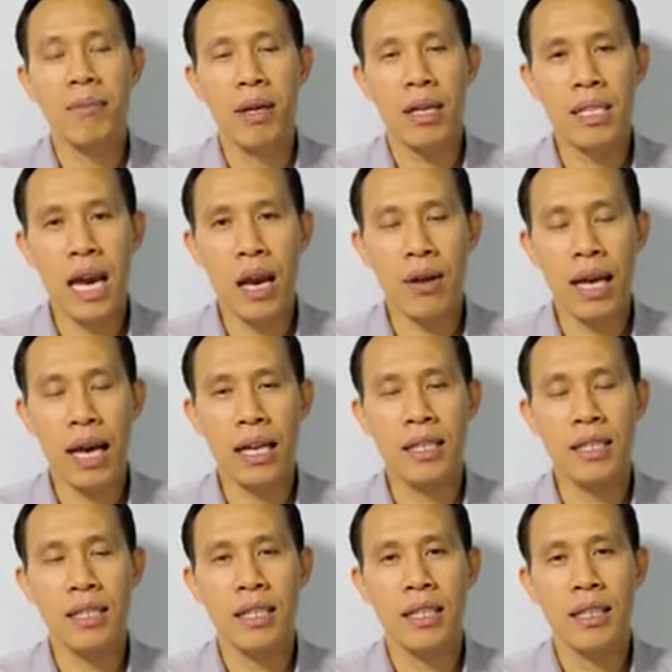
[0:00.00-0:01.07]
พระเจ้านั้น
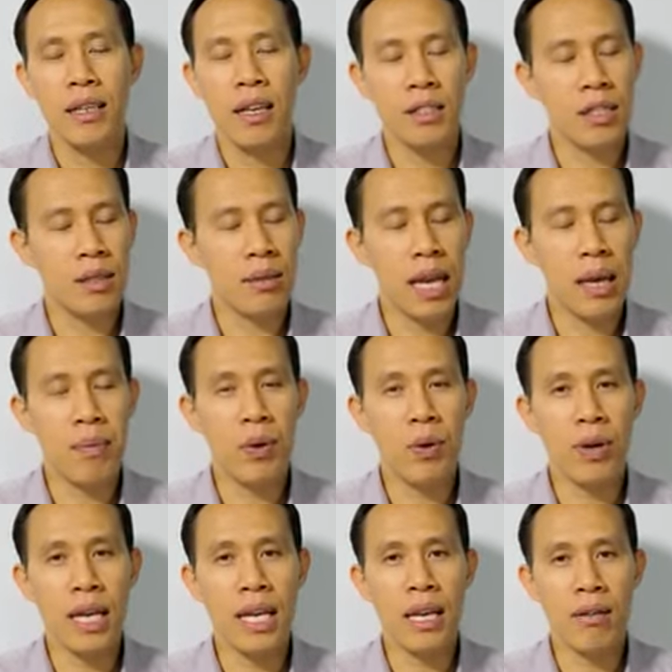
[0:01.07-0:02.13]
เราจะใช้พระอ
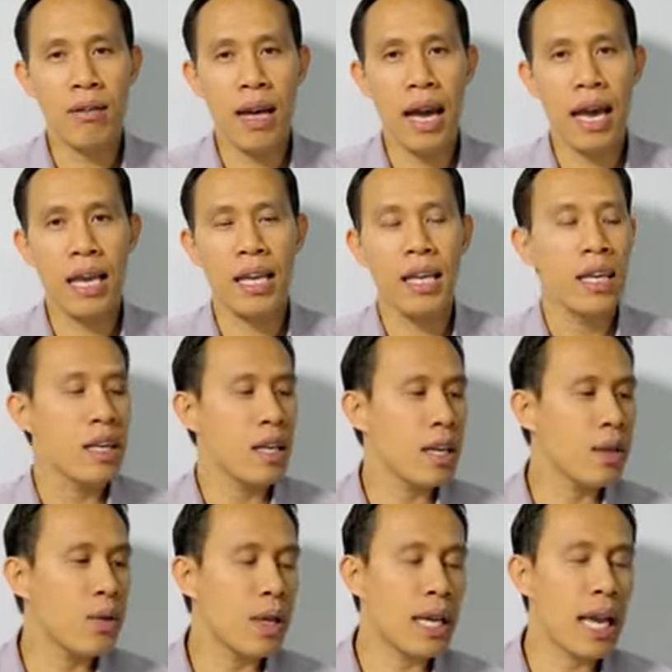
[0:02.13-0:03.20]
งค์ได้อย่างไร ก็
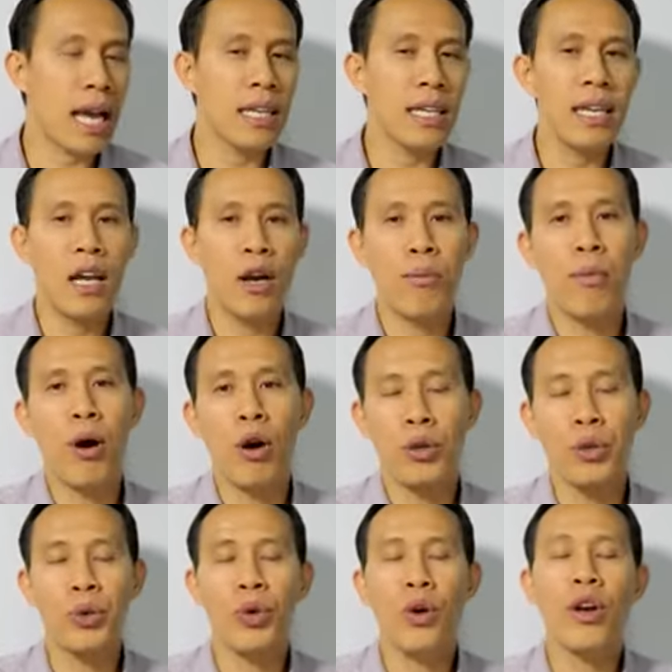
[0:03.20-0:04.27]
โดยการที่เรามอง
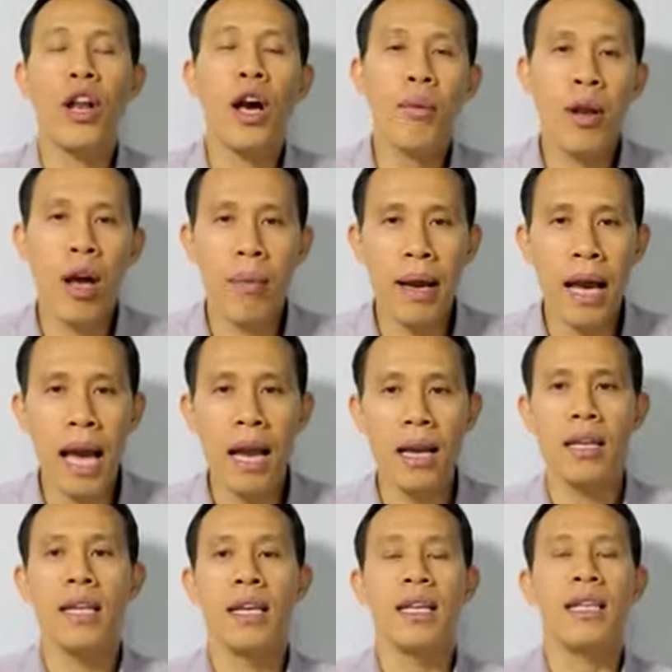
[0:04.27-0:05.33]
ดูคนรอบๆข้าง
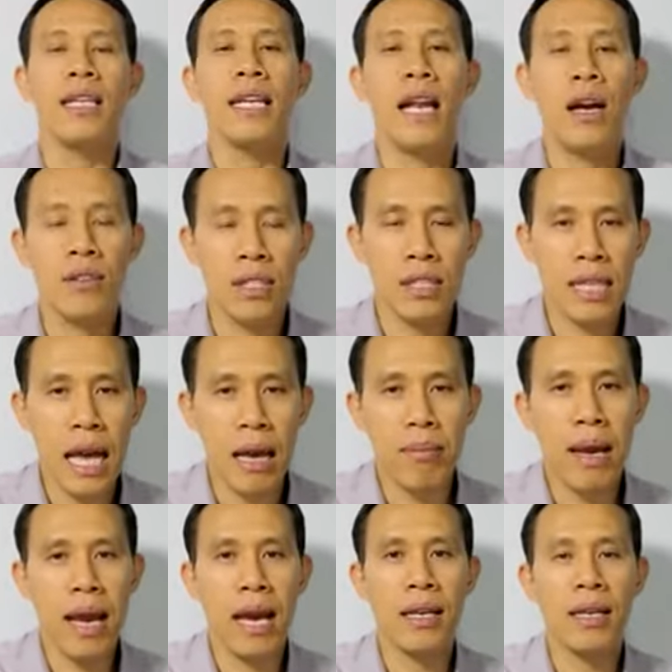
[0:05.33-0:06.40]
ที่เราจะสา
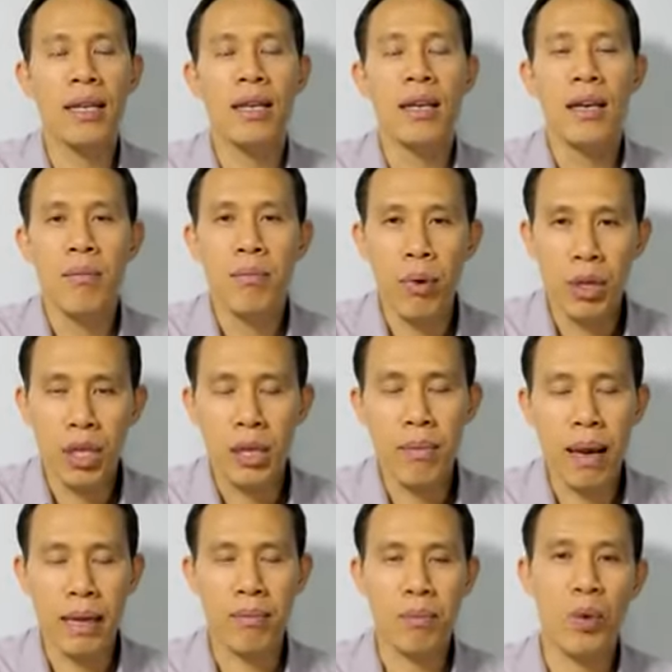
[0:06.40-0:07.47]
มารถปนิ
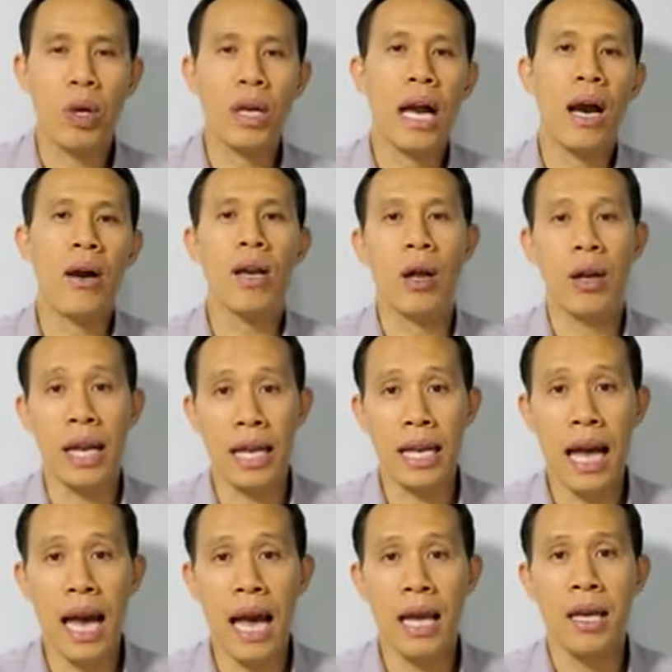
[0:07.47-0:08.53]
บัติพวกเขาเหล่านั้น
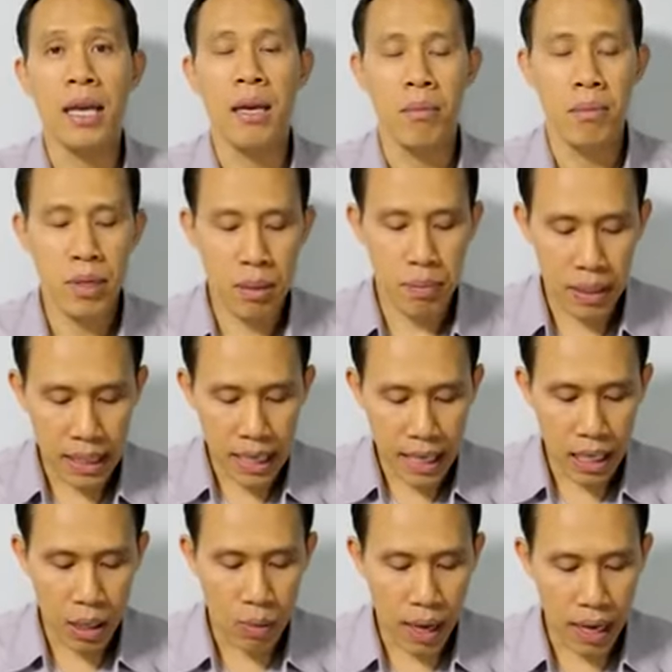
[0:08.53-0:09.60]
ได้ เพื่อเป็นการ
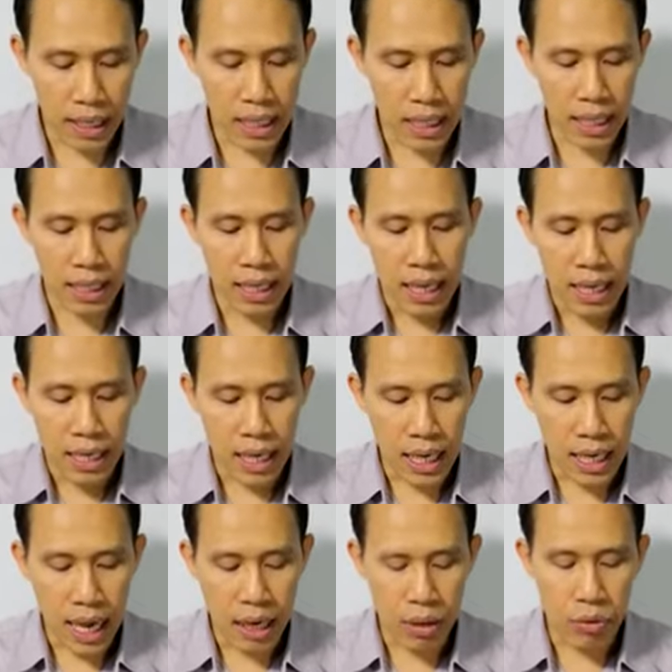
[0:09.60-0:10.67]
ถวายเกียรติใน
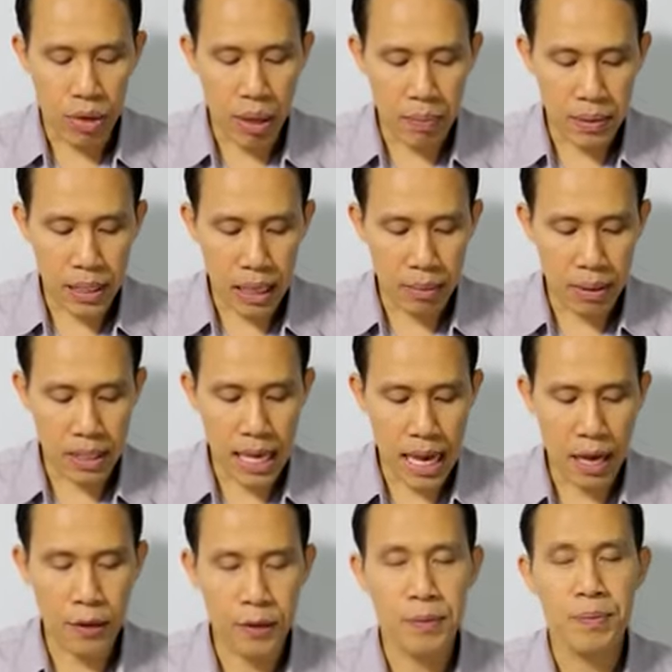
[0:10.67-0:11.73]
การรับใช้พระเจ้า